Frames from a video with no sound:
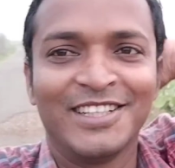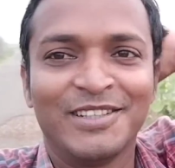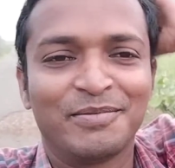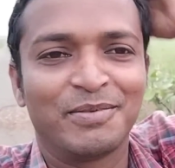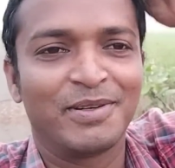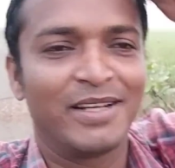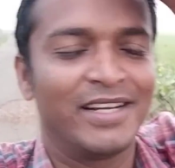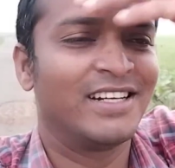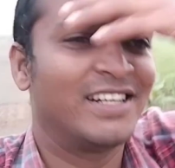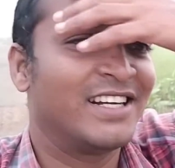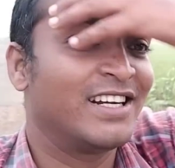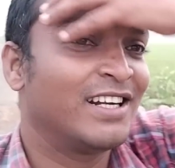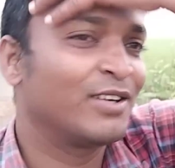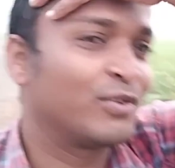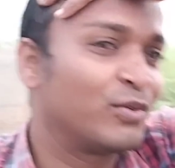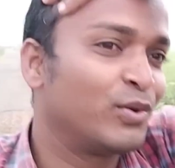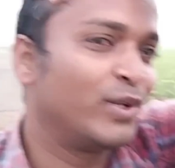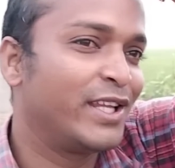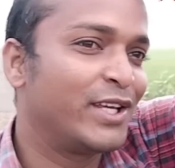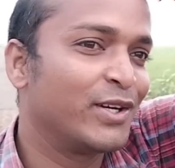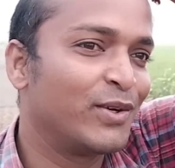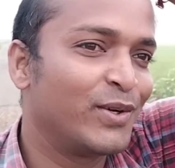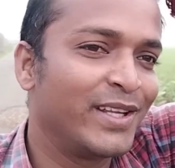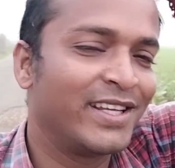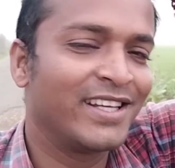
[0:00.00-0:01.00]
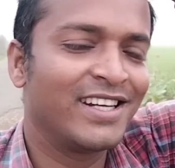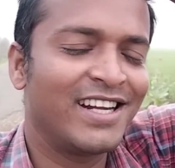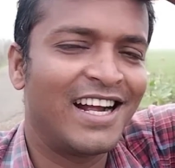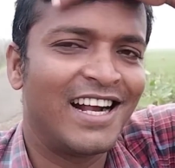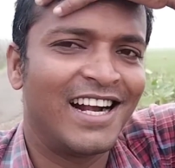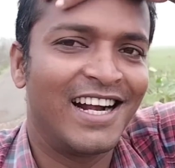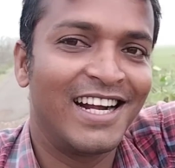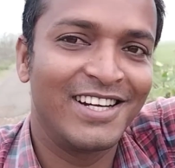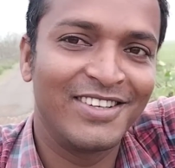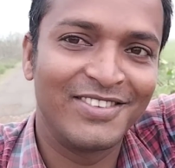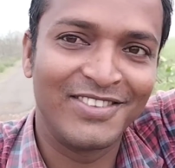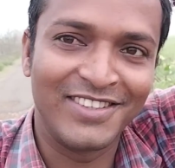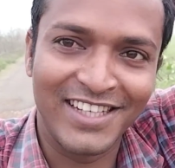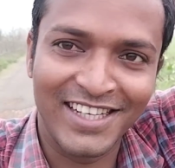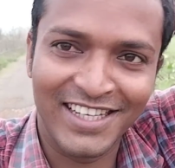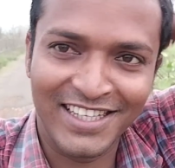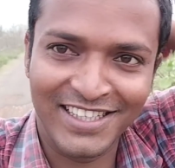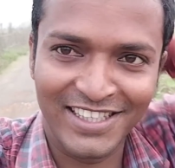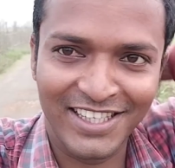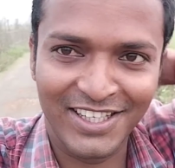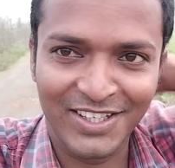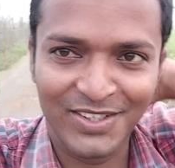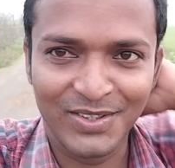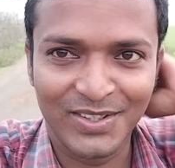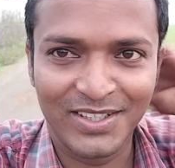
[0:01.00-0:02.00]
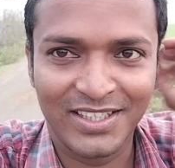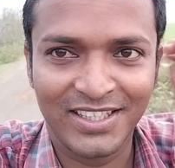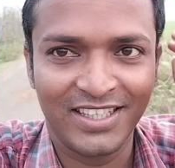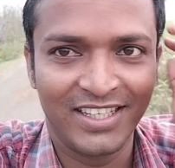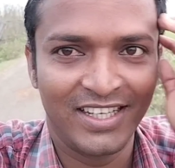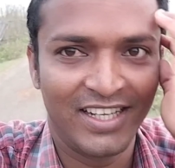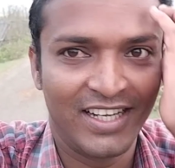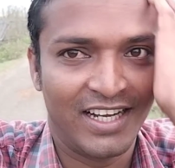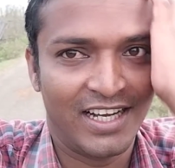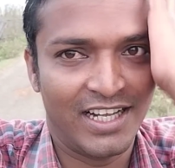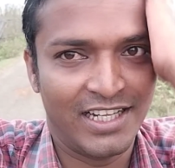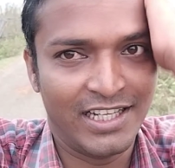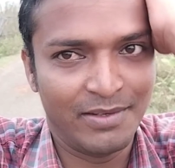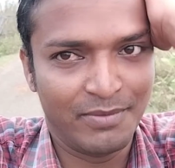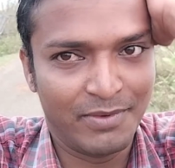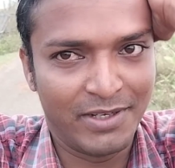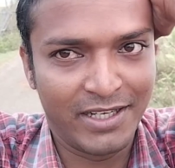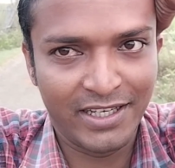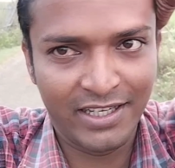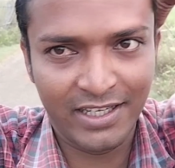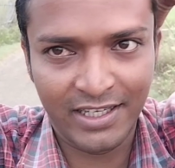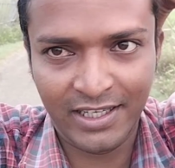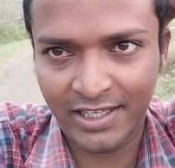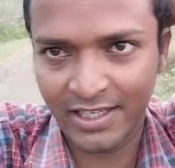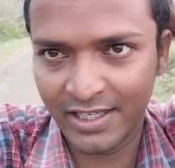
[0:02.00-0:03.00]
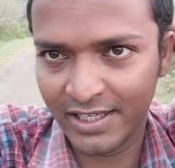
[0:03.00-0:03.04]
இப்போ என்னென்னா குதிக்க விட்டிங்கன்னா ஆடுவேன் அந்தளவுக்கு அதே மாதிரி